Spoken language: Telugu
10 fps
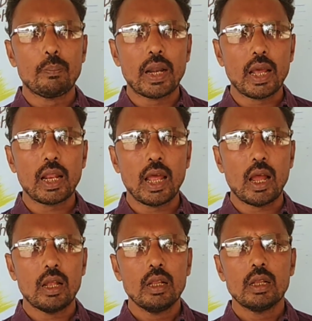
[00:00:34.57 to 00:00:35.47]
పండగలా
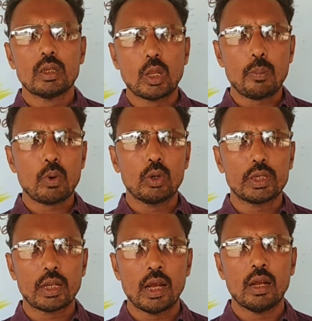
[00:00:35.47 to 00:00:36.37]

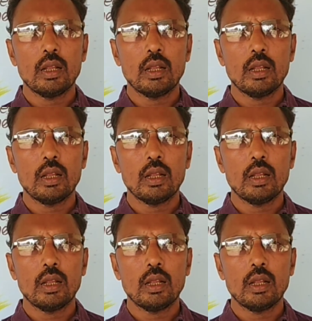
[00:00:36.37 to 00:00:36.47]
జరుపుకోవాల్సిన